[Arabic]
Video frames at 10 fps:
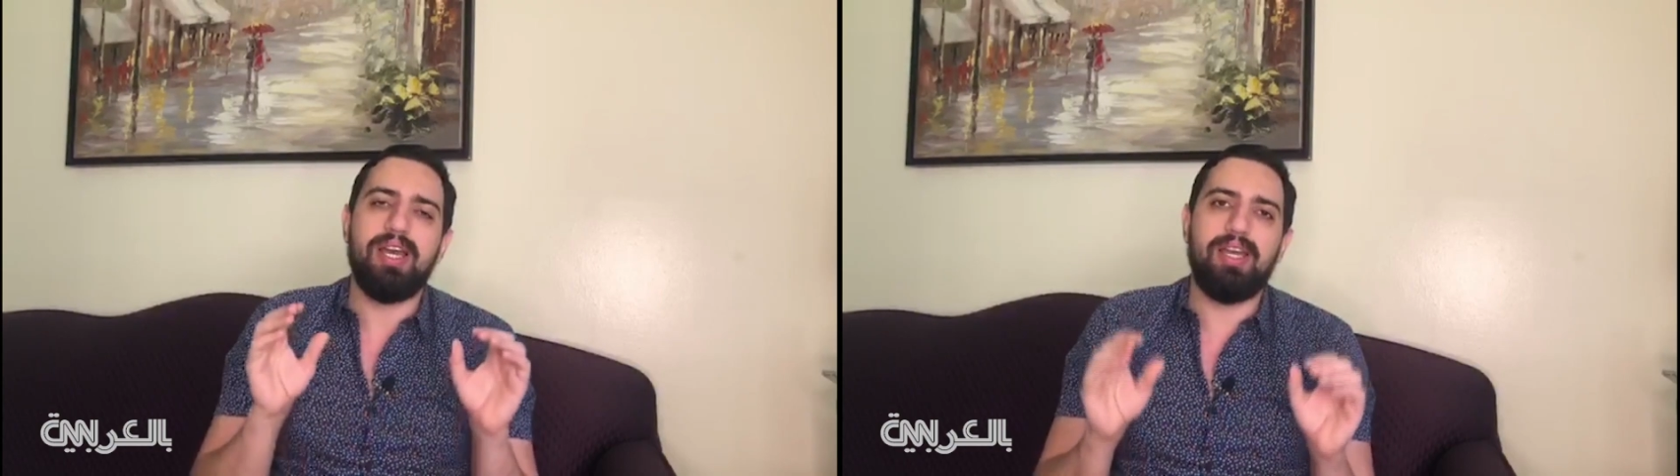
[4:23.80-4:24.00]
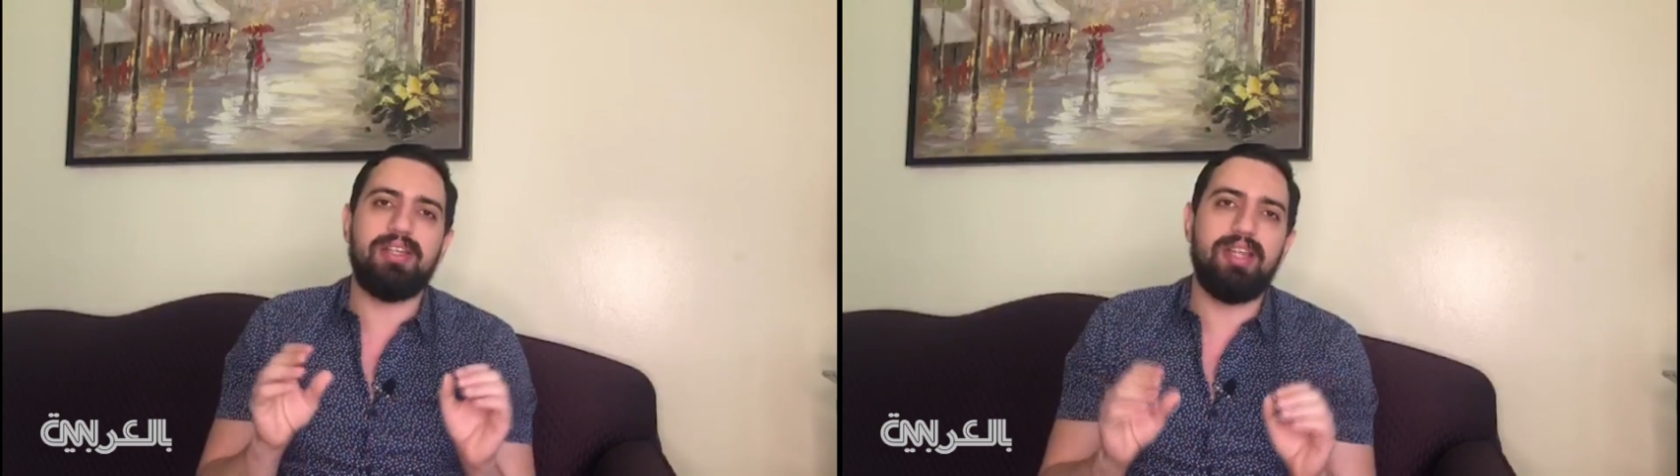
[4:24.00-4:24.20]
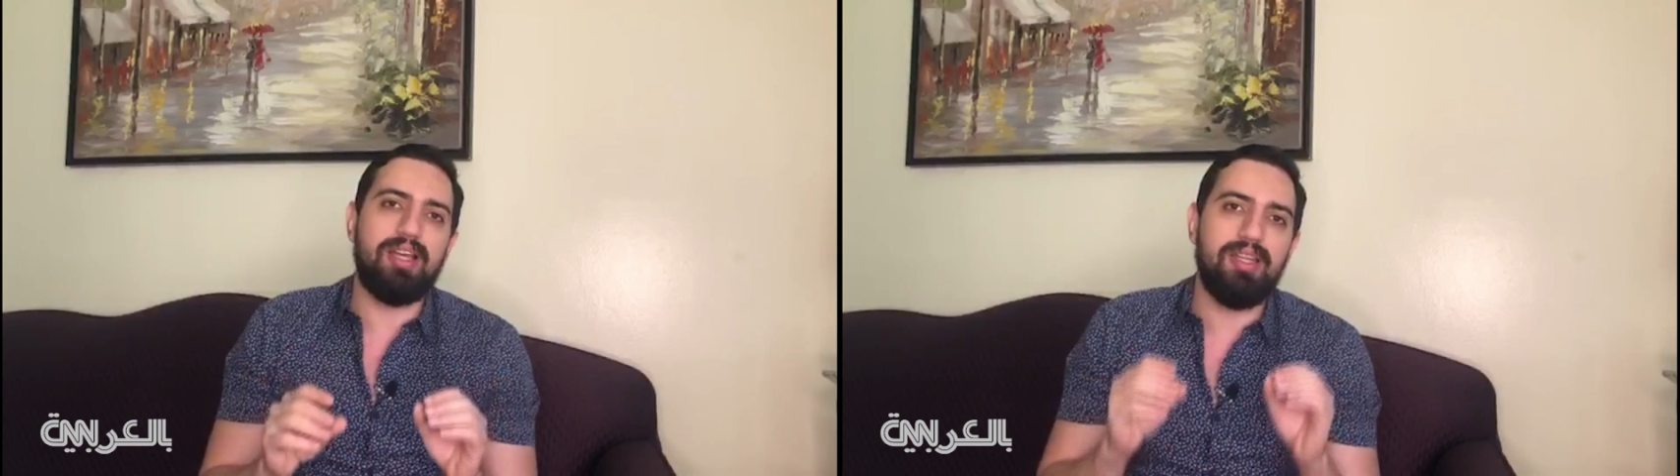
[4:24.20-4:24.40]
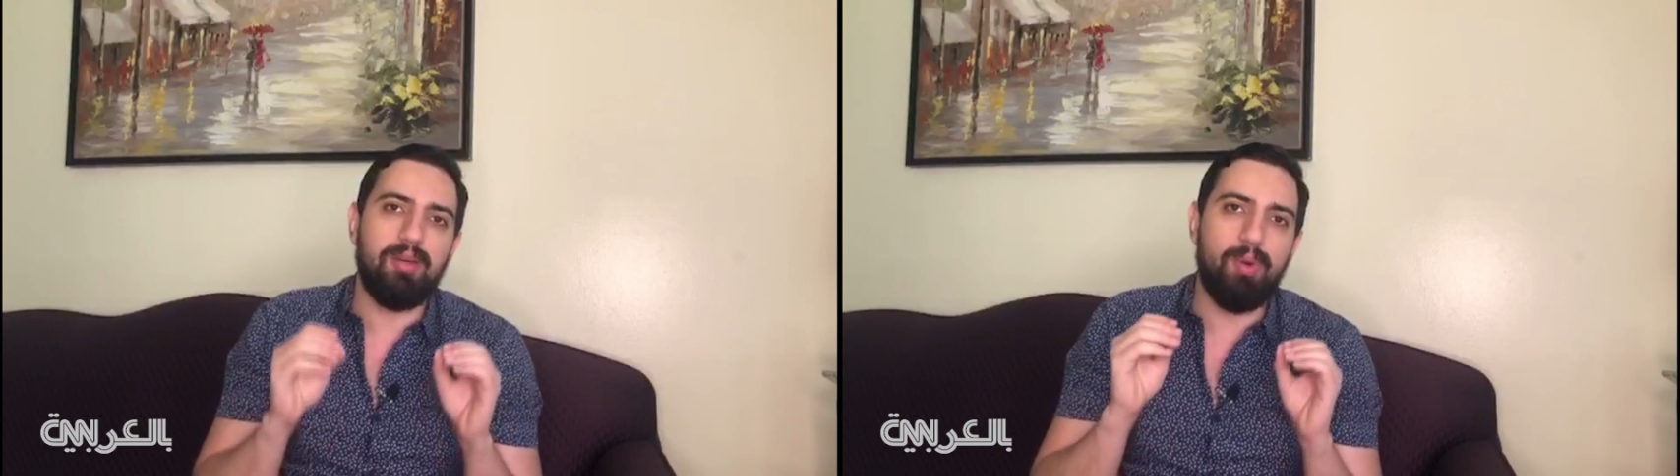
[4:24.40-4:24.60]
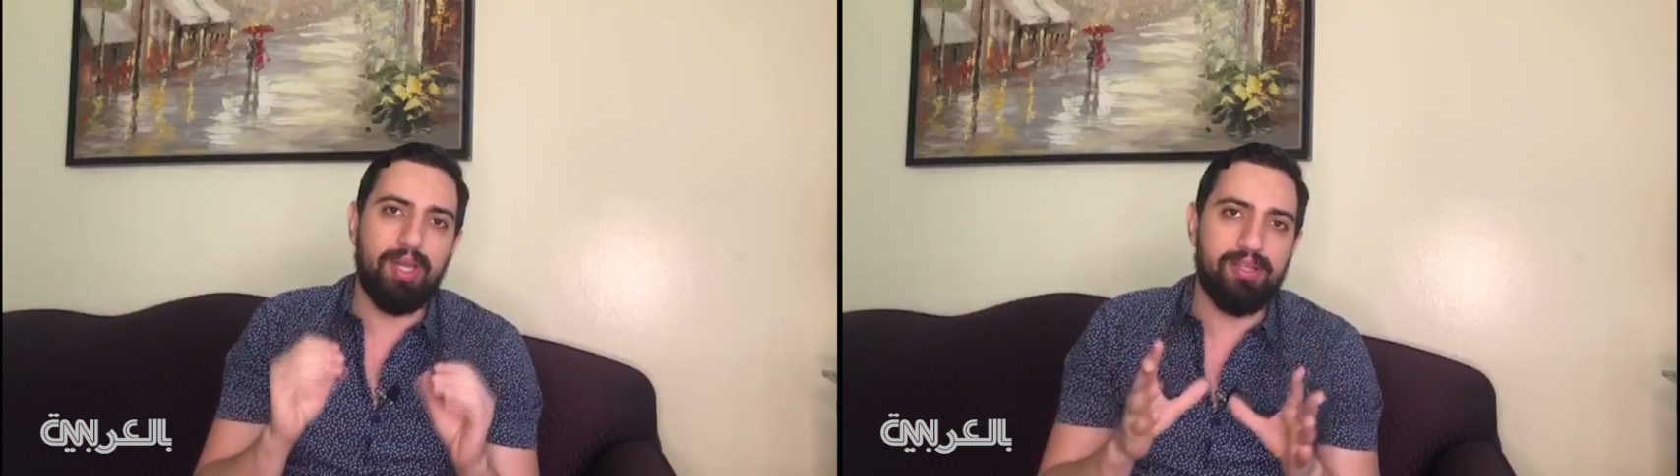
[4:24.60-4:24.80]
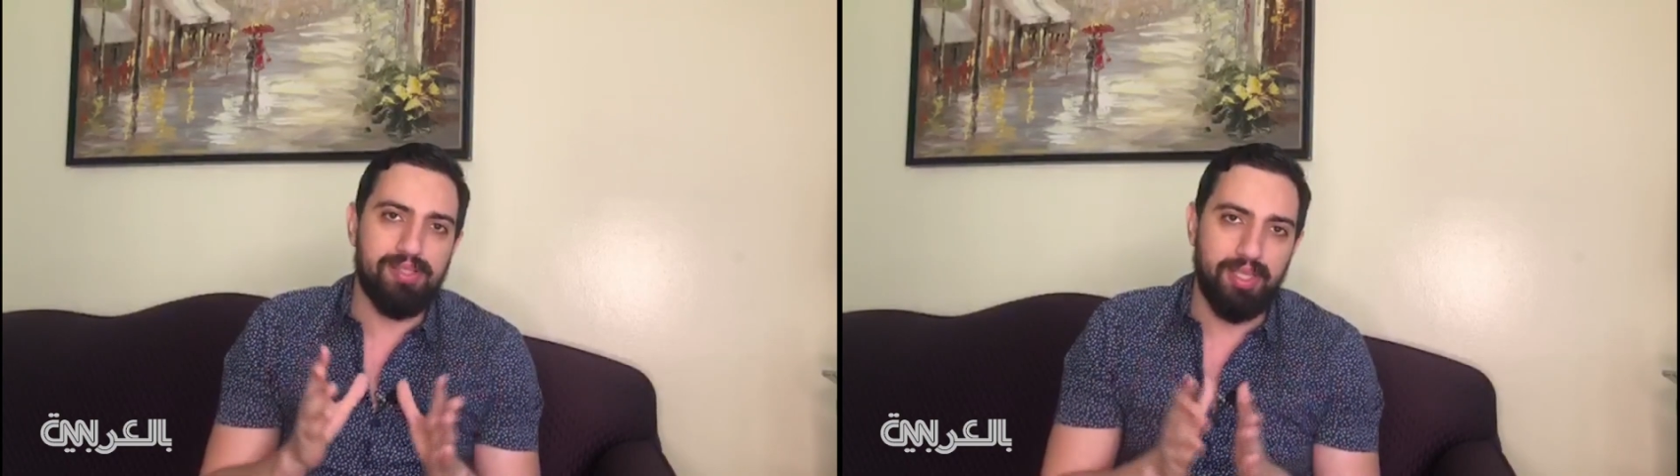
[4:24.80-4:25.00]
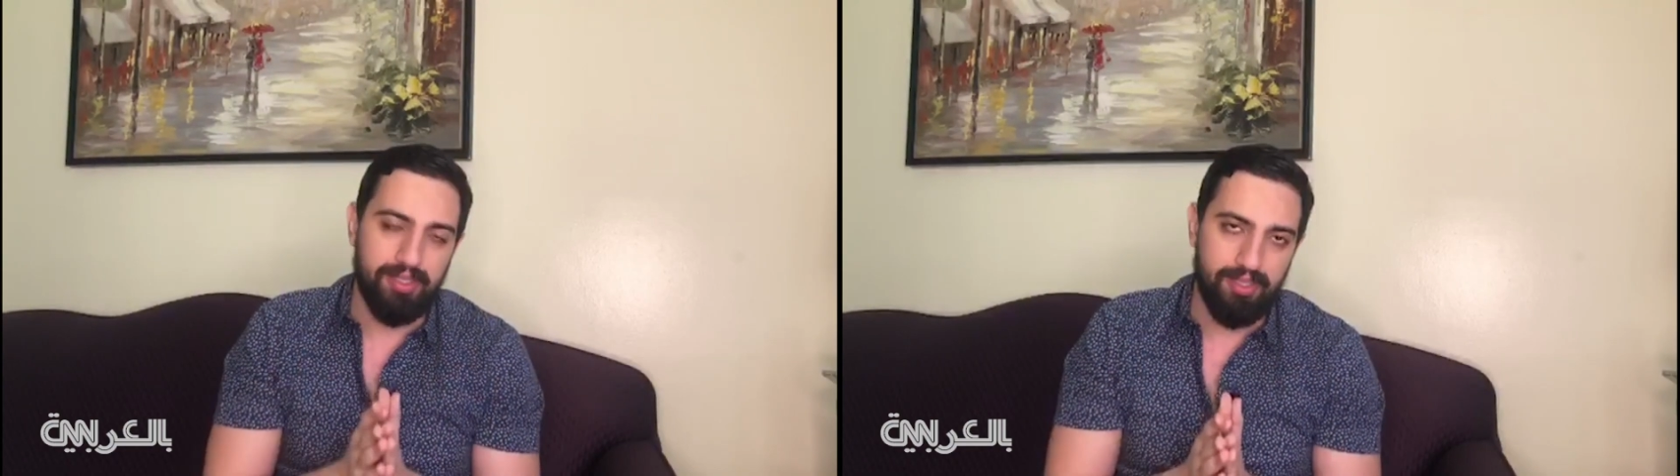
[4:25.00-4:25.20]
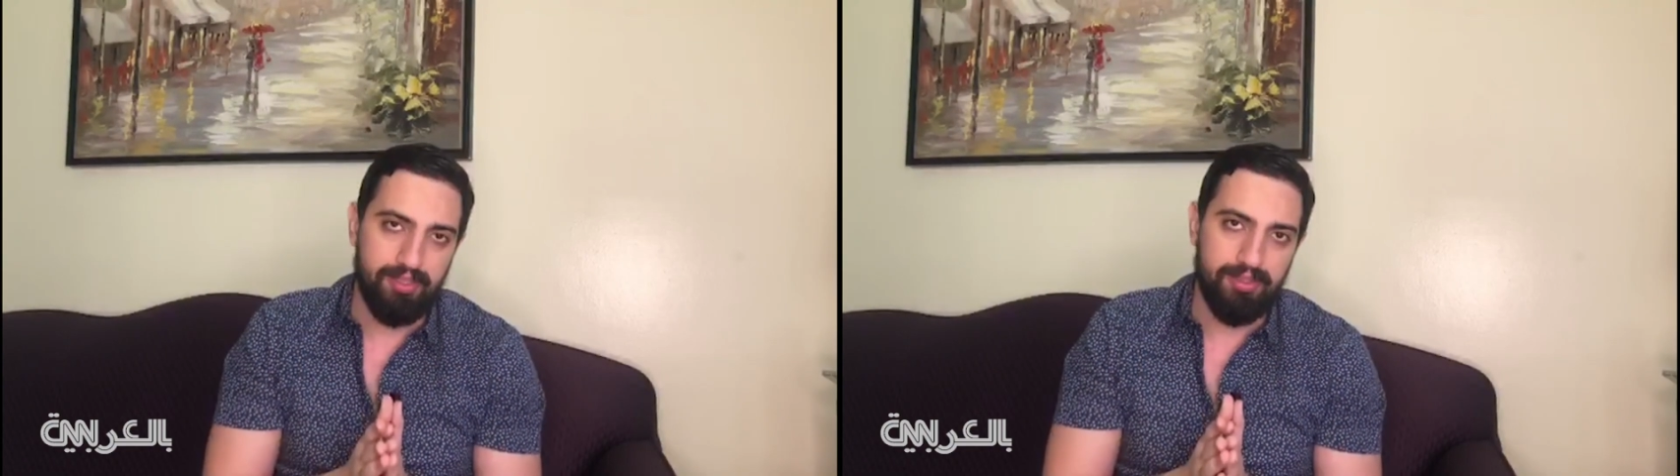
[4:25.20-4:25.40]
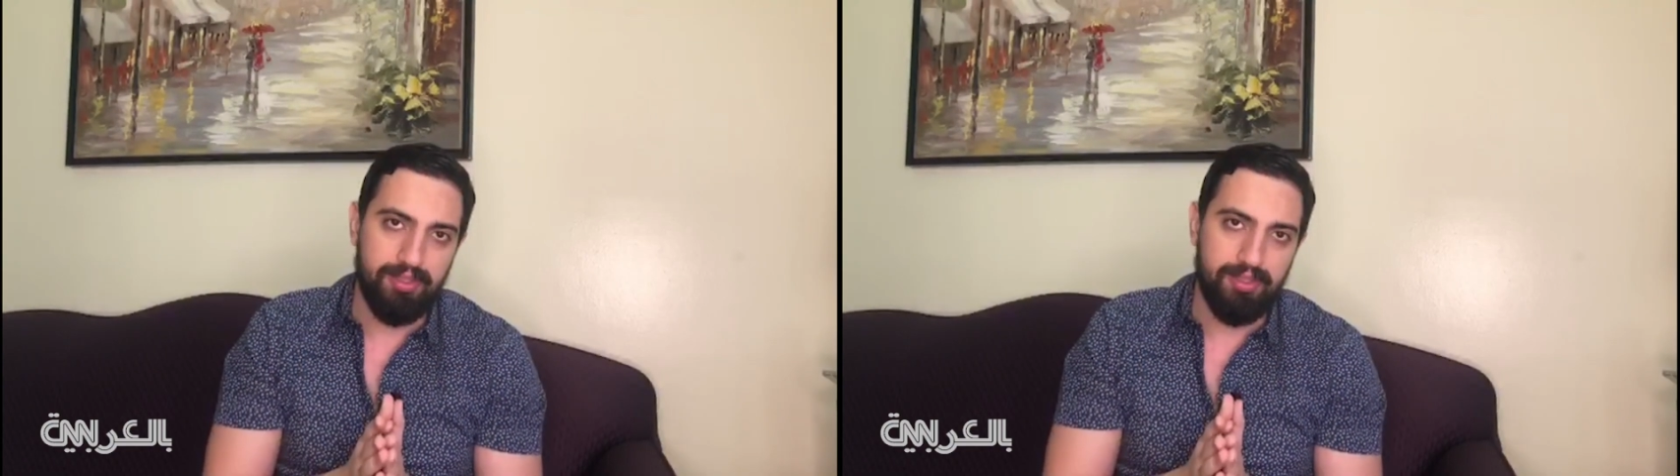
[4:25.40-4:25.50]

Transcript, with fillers: غير دقيق وغير صحيح